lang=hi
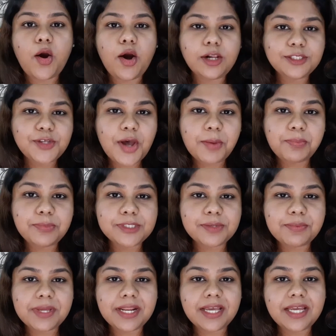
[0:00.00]
ऑल्सो आप मुझे
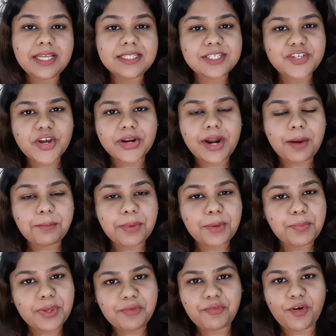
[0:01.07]
मेरे इंस्टाग्राम पर
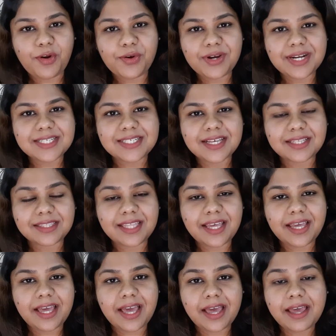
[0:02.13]
भी फॉलो कर
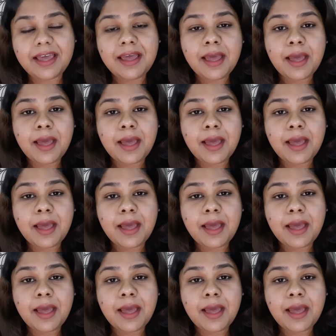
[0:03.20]
सकते हैं